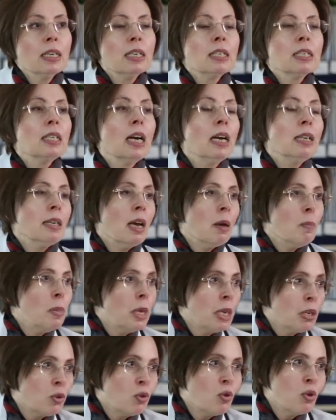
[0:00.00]
zaten
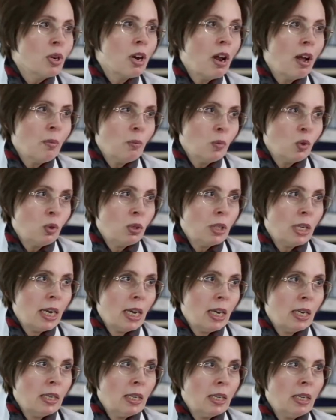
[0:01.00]
mikrogram
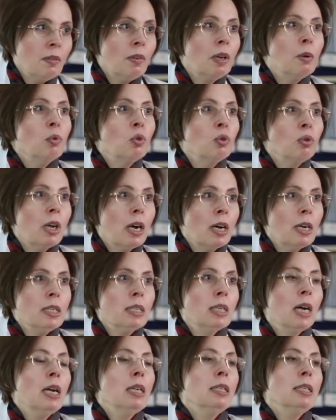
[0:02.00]
düzeyinde ve bunlar
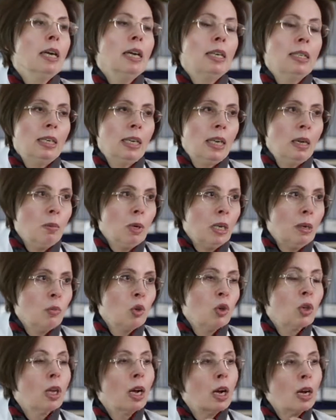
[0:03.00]
zaten
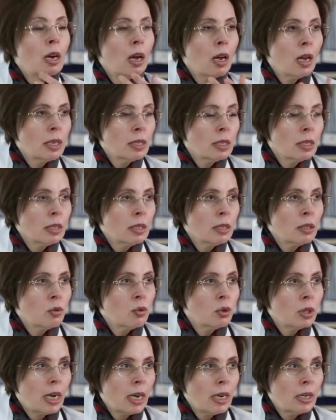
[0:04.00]
emilmiyorlar. Ağzınızı
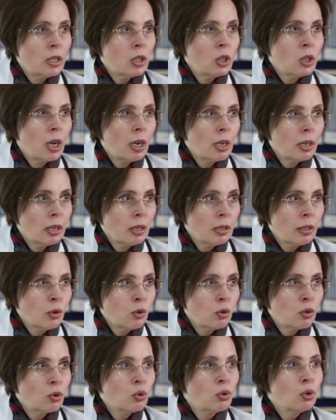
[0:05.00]
güzelce
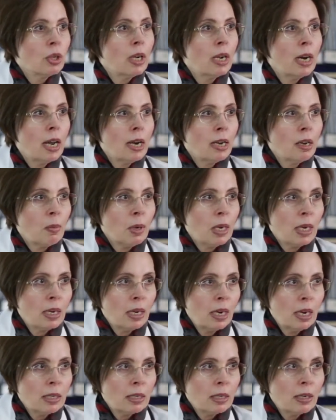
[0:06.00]
çalkalıyorsunuz. Herhangi bir yan
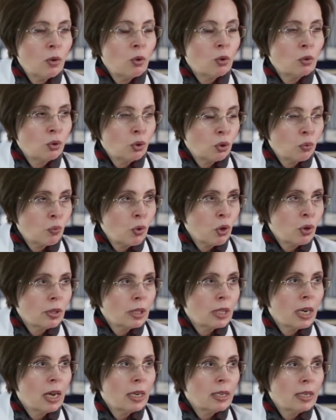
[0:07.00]
etki oluşmuyor
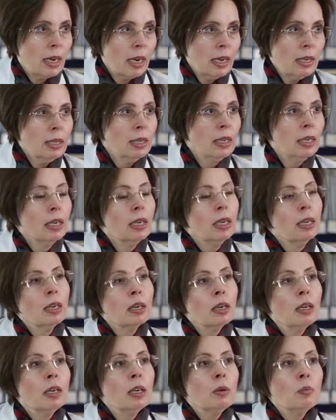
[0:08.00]
zaten. Hmm.
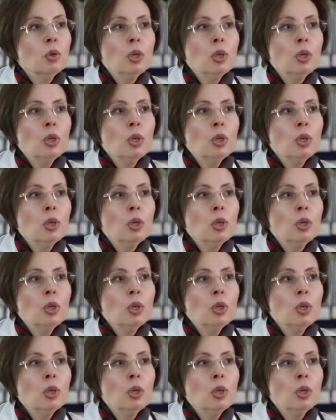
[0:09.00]
Ee, bu